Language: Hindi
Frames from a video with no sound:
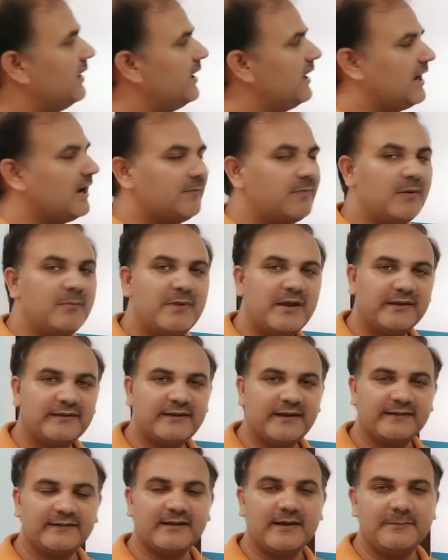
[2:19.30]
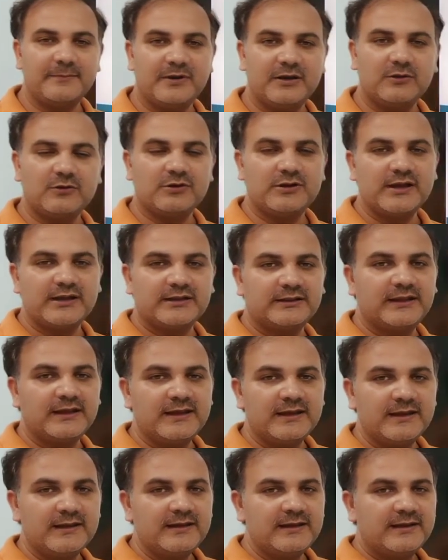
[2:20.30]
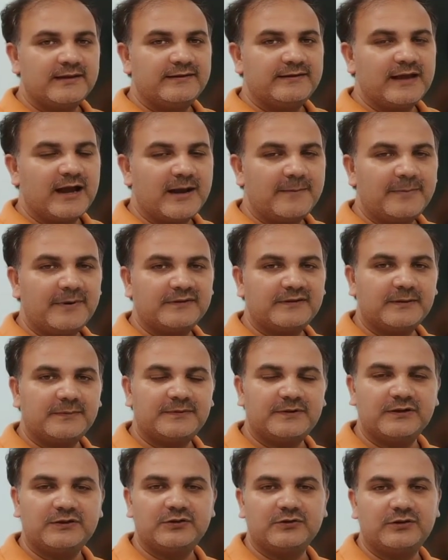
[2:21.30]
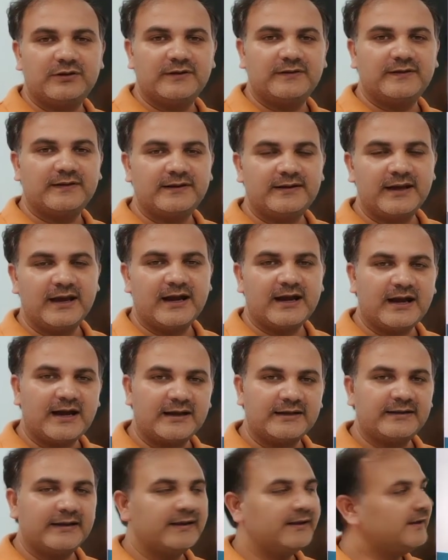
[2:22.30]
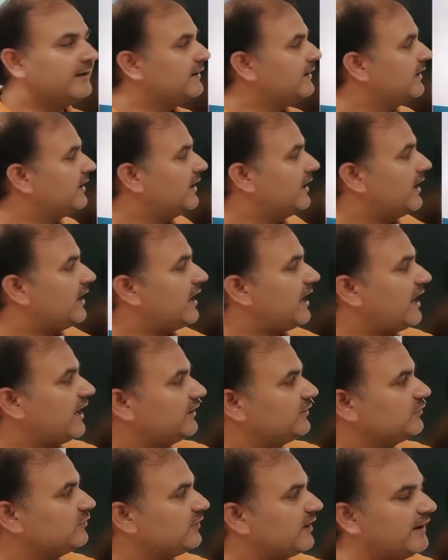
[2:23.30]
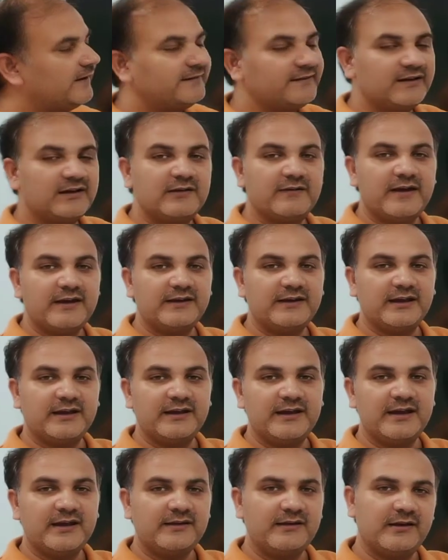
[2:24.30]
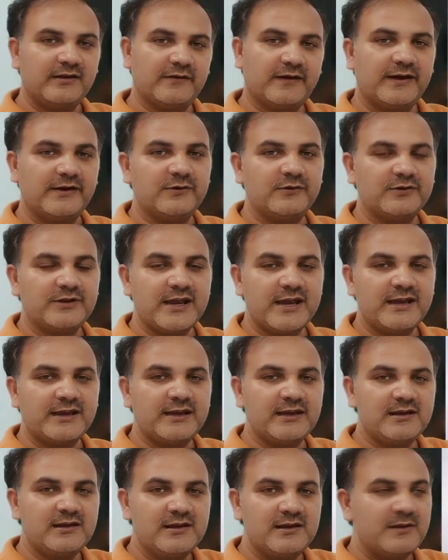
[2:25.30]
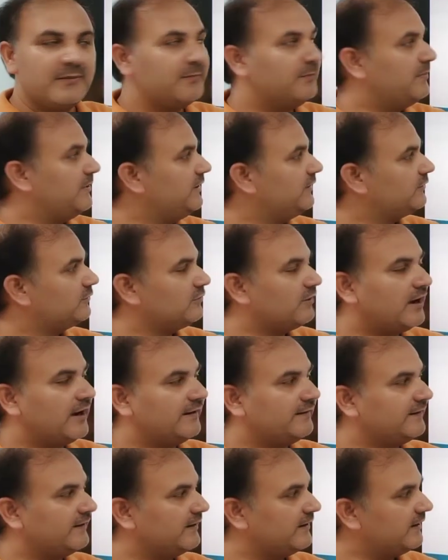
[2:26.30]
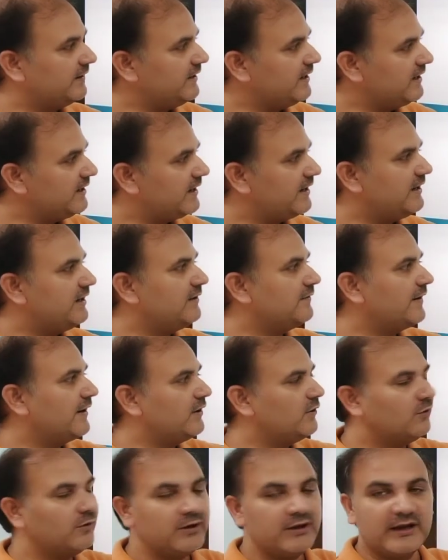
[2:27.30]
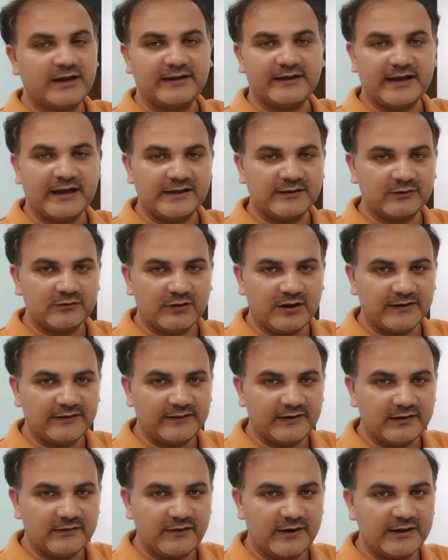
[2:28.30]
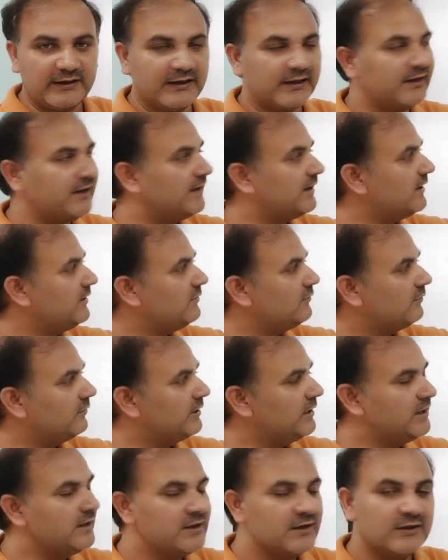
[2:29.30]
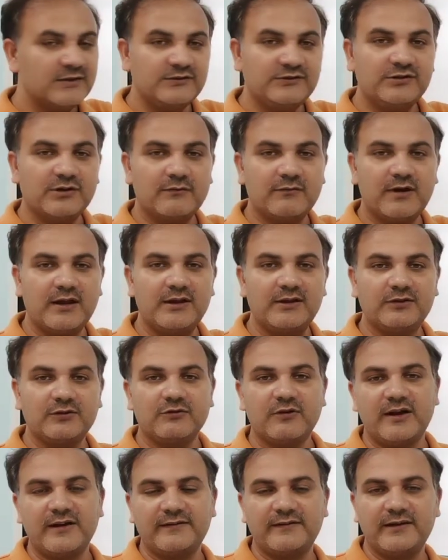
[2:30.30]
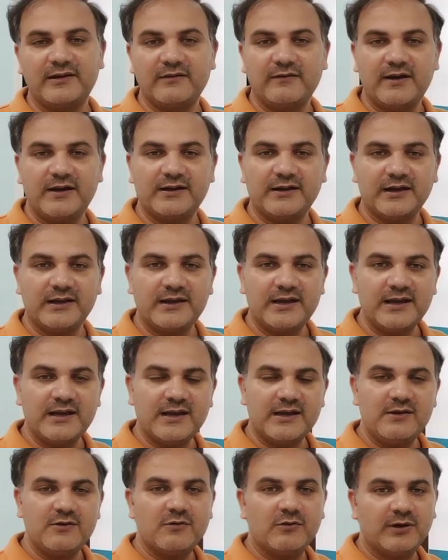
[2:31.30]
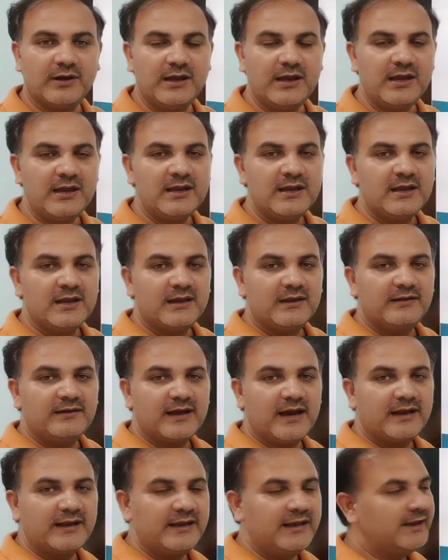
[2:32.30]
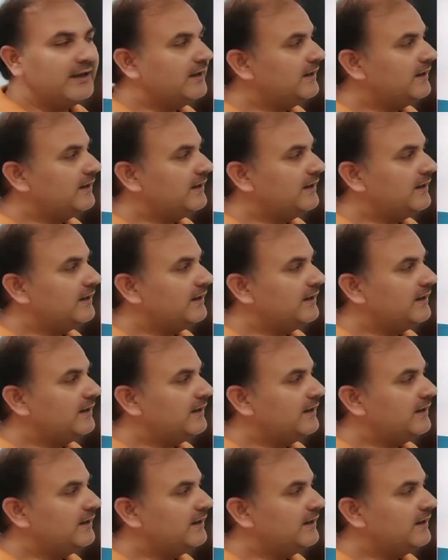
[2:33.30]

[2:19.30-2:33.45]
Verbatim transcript: अब हम नेक्स्ट एग्जाम्पल को देखते हैं यहाँ पर सबसे छोटी संख्या आठ है आठ को आठ से डिवाइड करिए डिवाइड हो जाएगी बीस को आठ से करिए नहीं डिवाइड होगी अट्ठाईस को आठ से डिवाइड करिए नहीं होगी चौवालीस को आठ से डिवाइड करिए नहीं होगी यानी